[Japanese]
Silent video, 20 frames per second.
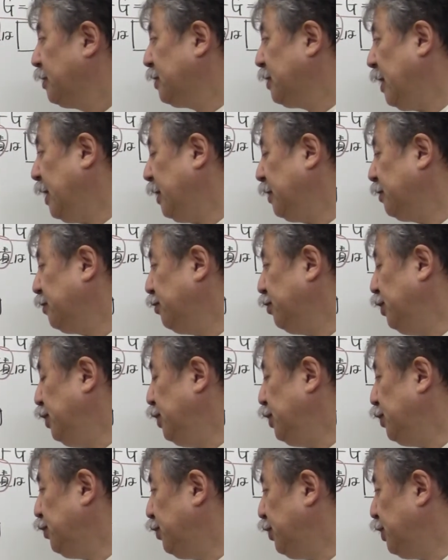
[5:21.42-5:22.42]
3区
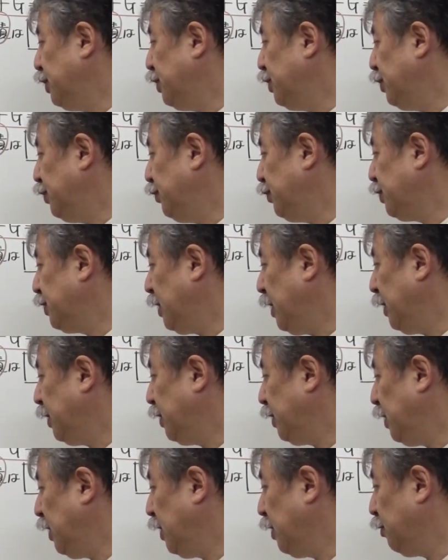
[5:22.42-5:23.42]
2 7
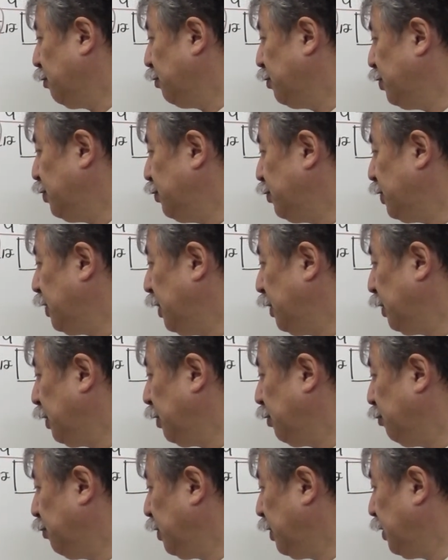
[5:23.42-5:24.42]
1 3 1 3
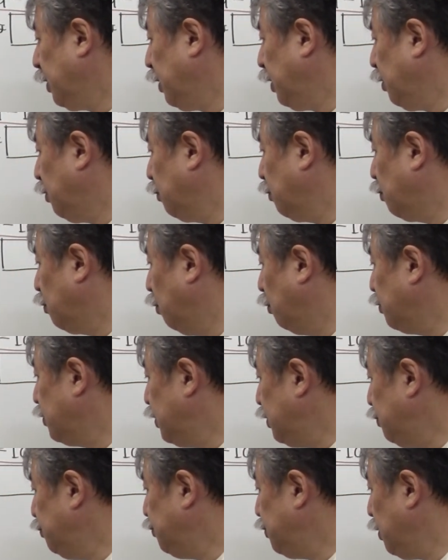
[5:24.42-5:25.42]
5 ×
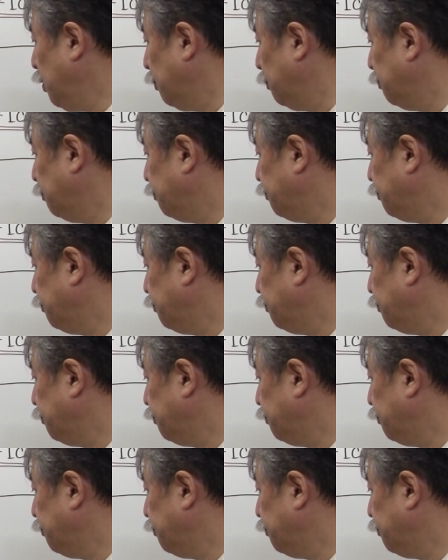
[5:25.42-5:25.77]
4